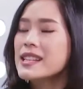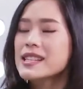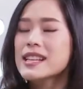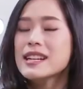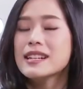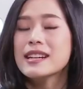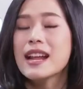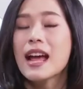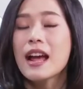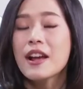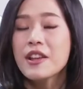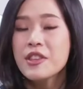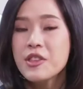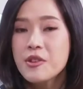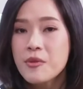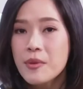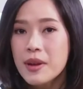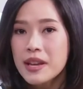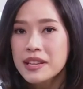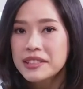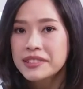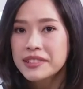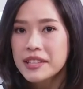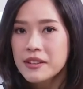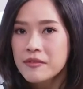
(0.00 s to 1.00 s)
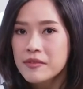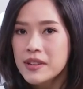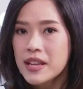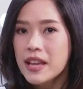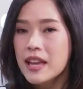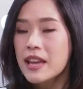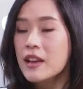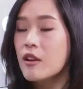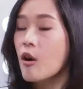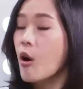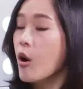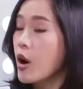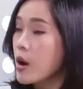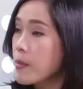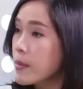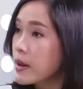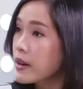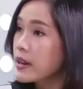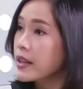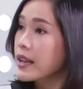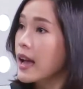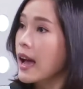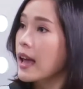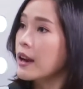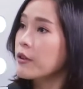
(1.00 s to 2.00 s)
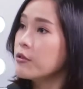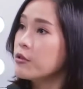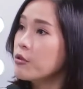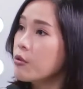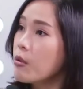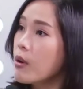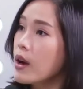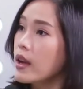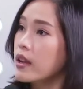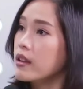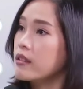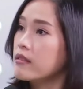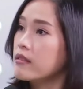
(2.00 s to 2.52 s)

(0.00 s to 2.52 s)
จากทาง US FDA ของอเมริกาแล้วด้วย